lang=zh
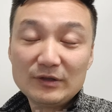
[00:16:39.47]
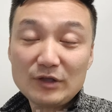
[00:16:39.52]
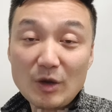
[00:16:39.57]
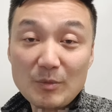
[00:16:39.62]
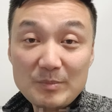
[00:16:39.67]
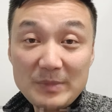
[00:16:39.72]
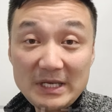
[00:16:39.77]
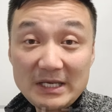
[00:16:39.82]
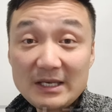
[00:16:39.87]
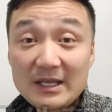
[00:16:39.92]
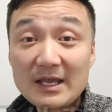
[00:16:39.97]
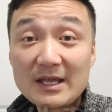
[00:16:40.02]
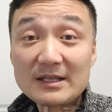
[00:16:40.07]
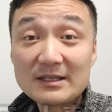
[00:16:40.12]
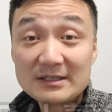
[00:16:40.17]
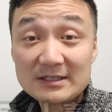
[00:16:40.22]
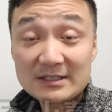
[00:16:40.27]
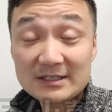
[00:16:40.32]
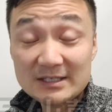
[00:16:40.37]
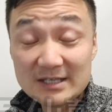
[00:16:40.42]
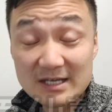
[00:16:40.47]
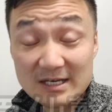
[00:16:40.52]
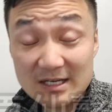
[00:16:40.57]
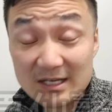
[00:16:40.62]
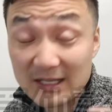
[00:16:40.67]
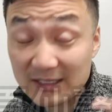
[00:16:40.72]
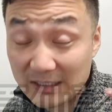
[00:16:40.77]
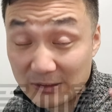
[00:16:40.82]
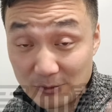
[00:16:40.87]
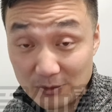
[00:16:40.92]
到明年加拿
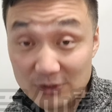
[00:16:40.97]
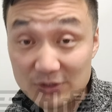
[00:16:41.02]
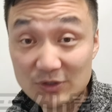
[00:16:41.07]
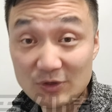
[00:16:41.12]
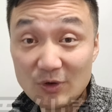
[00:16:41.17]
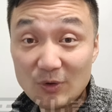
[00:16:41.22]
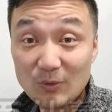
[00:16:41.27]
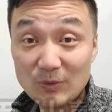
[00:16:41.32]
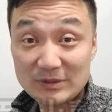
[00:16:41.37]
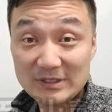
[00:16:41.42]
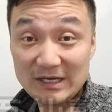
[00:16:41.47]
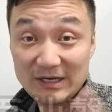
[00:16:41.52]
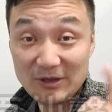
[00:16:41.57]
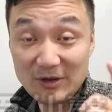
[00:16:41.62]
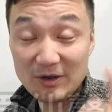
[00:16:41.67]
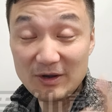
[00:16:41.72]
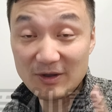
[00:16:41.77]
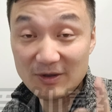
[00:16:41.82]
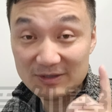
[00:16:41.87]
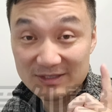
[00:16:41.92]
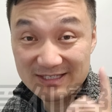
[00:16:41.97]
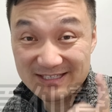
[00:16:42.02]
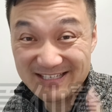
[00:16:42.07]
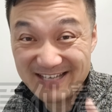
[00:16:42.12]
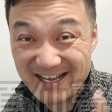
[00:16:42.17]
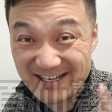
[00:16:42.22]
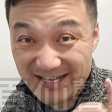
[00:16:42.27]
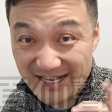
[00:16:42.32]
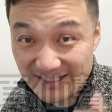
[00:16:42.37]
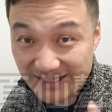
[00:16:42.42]
大大选的时候，我再聊一聊
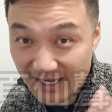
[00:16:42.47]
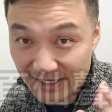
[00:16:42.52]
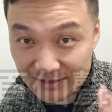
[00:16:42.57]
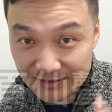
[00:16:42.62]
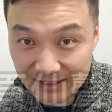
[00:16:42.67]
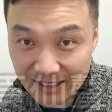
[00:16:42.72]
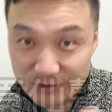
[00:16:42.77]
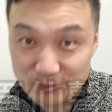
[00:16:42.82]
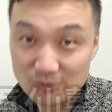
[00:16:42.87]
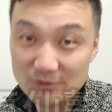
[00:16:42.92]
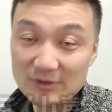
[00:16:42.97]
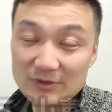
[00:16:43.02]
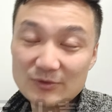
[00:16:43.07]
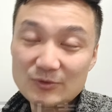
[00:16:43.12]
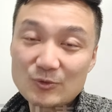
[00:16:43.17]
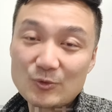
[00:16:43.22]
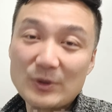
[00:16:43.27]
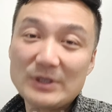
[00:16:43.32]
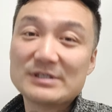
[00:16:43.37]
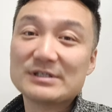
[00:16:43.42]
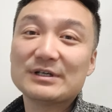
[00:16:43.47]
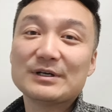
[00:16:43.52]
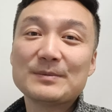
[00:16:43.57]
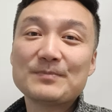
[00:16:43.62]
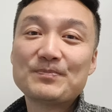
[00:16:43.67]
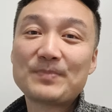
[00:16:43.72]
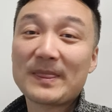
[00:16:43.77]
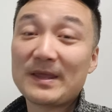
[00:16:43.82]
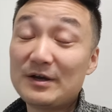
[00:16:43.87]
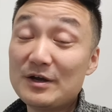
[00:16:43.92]
加拿大大选的规则，
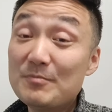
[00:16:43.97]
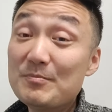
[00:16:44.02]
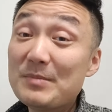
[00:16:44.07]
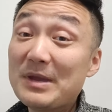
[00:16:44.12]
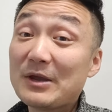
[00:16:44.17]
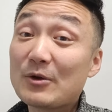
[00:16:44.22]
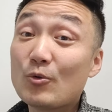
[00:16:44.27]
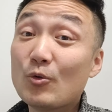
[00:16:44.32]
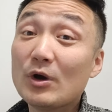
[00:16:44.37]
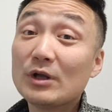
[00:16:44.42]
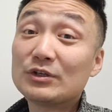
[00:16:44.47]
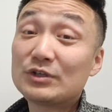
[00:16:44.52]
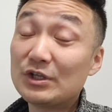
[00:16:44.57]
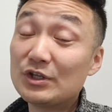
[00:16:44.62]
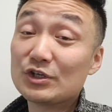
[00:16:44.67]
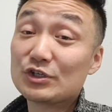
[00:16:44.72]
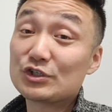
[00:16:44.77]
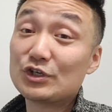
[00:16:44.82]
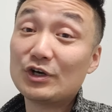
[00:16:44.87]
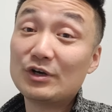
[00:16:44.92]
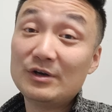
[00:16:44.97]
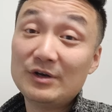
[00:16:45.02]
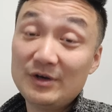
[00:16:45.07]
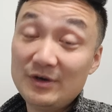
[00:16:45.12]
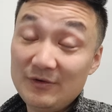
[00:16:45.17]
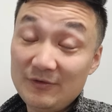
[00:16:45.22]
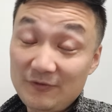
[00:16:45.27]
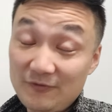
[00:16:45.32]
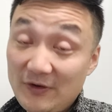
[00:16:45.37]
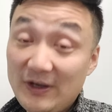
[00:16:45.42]
和美国真的是
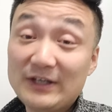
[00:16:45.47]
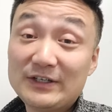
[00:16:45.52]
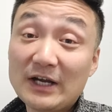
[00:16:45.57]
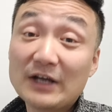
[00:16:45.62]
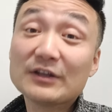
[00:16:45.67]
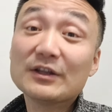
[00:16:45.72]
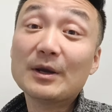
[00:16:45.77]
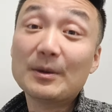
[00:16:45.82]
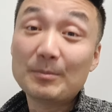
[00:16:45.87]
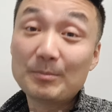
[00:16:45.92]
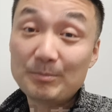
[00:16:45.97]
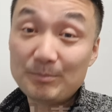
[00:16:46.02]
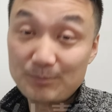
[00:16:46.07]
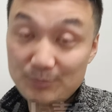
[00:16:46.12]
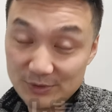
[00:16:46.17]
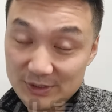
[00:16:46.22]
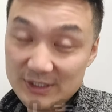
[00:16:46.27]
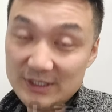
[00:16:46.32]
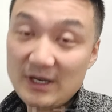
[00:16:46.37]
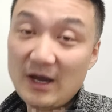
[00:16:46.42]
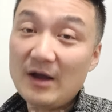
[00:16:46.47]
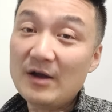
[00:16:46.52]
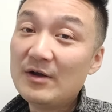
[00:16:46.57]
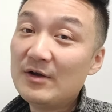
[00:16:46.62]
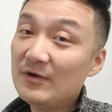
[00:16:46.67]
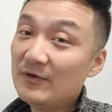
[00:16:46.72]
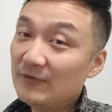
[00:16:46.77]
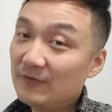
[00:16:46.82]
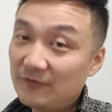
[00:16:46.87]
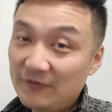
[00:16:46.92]
非常的不一样，
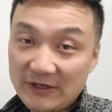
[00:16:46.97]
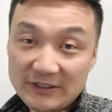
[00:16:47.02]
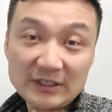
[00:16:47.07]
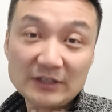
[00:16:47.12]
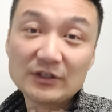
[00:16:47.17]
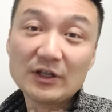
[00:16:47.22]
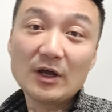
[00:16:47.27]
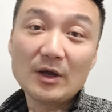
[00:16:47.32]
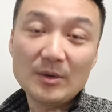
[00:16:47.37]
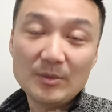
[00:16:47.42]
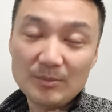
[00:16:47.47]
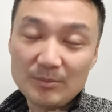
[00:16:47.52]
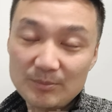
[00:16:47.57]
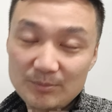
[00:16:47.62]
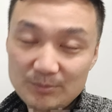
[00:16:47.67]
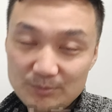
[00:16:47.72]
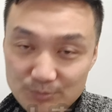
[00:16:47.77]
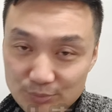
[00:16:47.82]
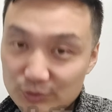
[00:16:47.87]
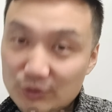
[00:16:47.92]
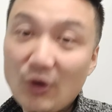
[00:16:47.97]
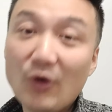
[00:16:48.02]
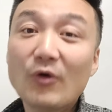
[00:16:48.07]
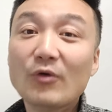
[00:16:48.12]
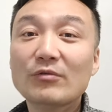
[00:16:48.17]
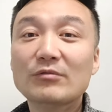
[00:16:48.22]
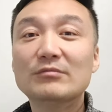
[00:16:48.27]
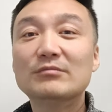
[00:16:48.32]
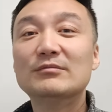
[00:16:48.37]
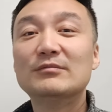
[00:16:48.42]
非常的不
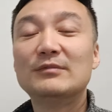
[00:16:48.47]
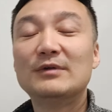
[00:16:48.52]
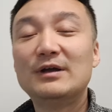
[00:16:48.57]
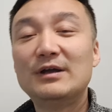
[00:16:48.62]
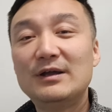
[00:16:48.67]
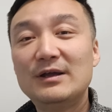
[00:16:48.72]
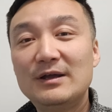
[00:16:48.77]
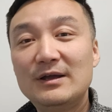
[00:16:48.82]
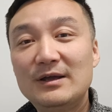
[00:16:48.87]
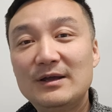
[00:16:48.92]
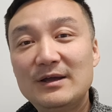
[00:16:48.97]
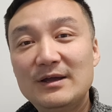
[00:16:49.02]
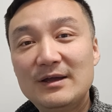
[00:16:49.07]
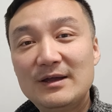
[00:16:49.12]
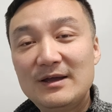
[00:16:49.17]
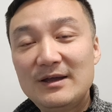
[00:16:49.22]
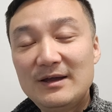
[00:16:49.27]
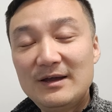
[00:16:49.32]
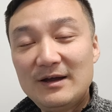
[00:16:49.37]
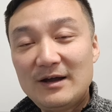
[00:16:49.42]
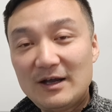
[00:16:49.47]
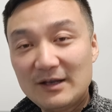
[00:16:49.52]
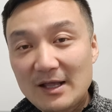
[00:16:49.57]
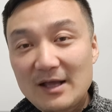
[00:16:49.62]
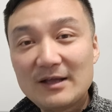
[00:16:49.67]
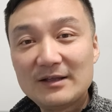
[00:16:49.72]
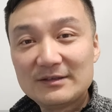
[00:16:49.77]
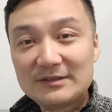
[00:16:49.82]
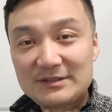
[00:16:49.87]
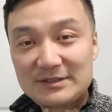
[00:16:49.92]
同。好
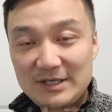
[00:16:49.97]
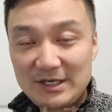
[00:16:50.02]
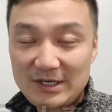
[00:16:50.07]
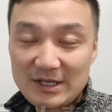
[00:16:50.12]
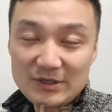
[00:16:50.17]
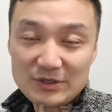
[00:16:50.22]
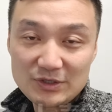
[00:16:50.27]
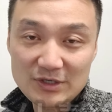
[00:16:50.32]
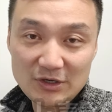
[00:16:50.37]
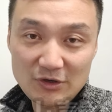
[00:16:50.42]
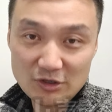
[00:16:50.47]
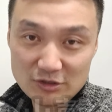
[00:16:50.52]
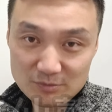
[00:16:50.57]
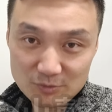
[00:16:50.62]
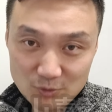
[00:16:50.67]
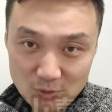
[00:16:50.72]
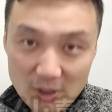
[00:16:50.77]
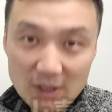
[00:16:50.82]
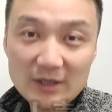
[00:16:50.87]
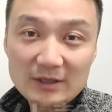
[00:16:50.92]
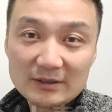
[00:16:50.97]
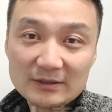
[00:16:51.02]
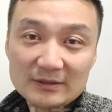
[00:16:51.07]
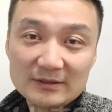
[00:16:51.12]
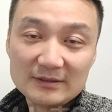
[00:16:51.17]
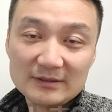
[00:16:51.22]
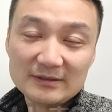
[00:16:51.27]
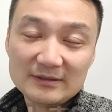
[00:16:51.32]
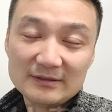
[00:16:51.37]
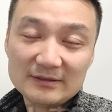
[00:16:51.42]
了，今天就想聊这么多，
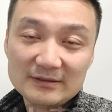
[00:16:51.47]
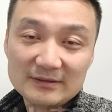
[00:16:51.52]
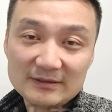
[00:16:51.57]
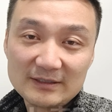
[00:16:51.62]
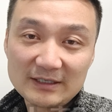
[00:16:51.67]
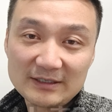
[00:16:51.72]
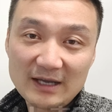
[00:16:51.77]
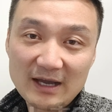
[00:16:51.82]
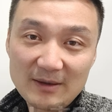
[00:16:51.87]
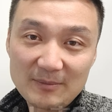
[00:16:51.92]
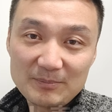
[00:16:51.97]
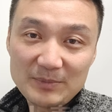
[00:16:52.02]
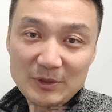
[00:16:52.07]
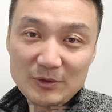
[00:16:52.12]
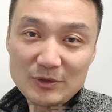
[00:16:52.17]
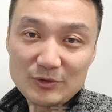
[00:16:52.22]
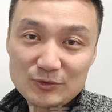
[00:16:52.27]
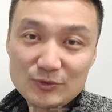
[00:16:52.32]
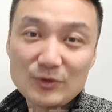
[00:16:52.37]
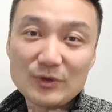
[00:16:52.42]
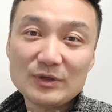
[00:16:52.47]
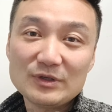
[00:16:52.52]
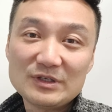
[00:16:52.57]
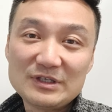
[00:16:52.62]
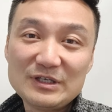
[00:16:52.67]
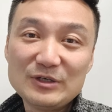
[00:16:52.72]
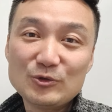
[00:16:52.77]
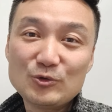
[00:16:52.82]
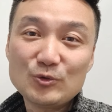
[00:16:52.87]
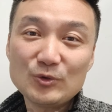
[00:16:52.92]
大家评论区
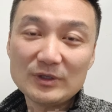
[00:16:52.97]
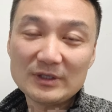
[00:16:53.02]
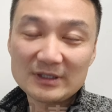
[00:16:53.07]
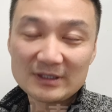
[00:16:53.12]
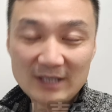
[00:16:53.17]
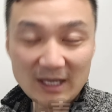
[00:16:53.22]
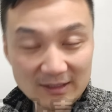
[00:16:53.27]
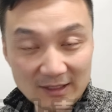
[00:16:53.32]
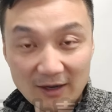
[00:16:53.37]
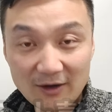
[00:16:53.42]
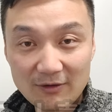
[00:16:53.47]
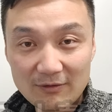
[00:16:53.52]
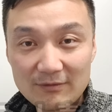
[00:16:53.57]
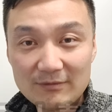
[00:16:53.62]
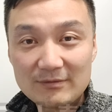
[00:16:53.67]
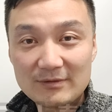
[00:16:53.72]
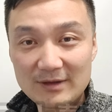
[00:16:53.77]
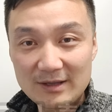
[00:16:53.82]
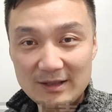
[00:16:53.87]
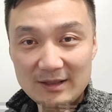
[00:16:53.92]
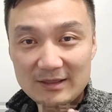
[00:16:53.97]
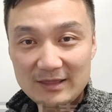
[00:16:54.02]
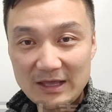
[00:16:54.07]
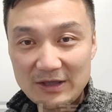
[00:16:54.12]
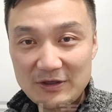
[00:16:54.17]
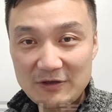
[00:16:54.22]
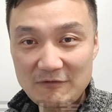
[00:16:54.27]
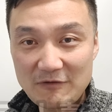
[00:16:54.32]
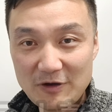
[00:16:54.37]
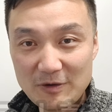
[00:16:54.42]
继续探讨。
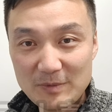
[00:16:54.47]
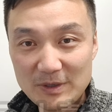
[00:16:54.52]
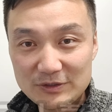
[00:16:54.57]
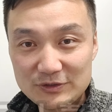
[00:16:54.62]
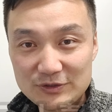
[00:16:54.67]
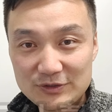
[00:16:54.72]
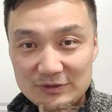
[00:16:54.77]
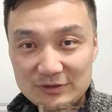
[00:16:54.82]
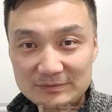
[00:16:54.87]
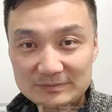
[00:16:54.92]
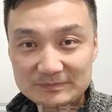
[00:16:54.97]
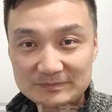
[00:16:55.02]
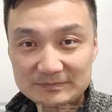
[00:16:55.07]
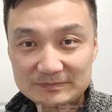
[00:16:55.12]
Thank you very much。